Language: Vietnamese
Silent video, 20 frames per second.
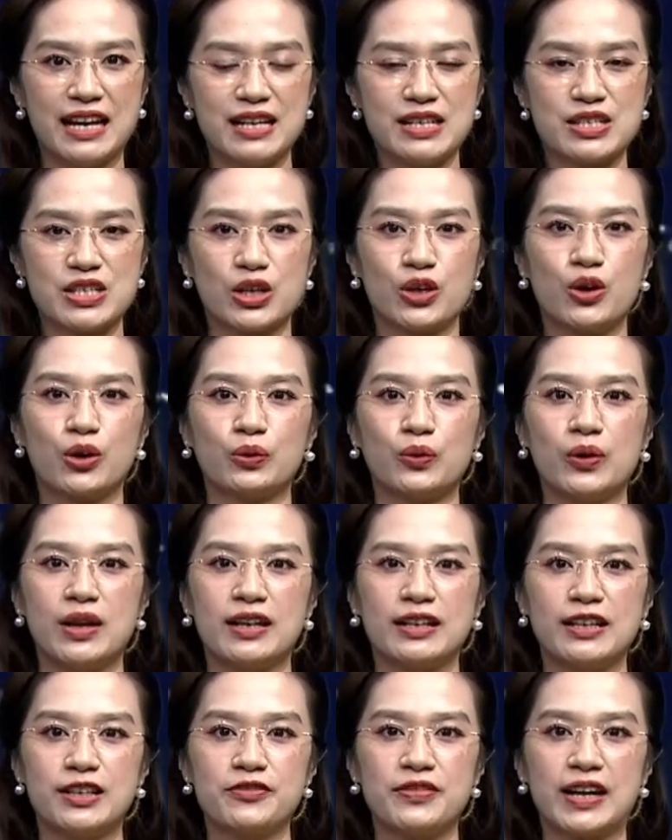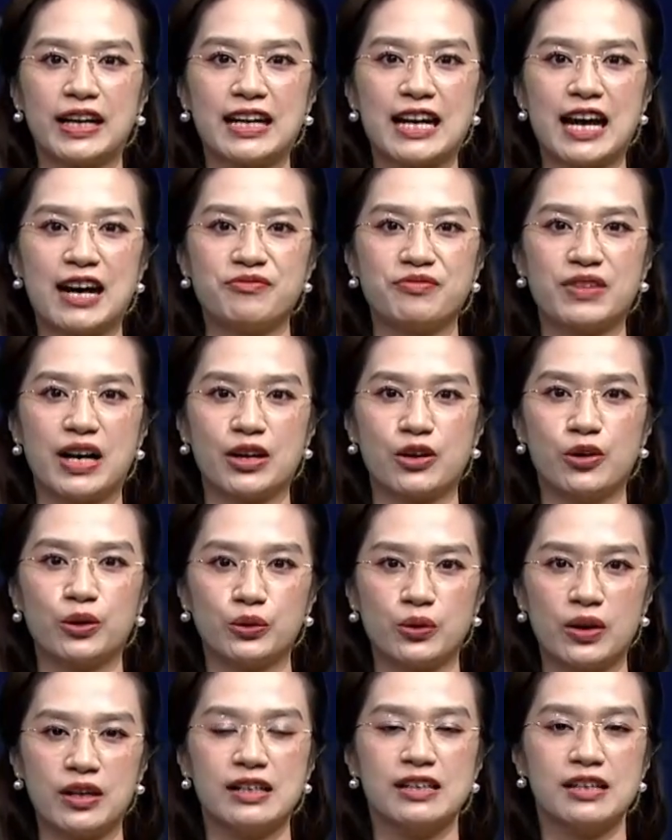giữa đội tuyển nữ Việt Nam và đội
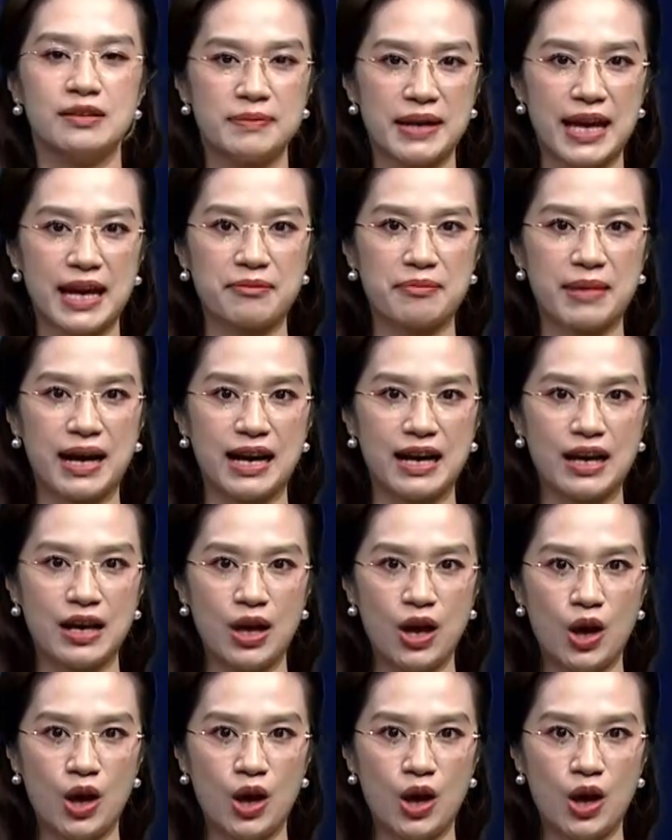tuyển nữ Myanmar.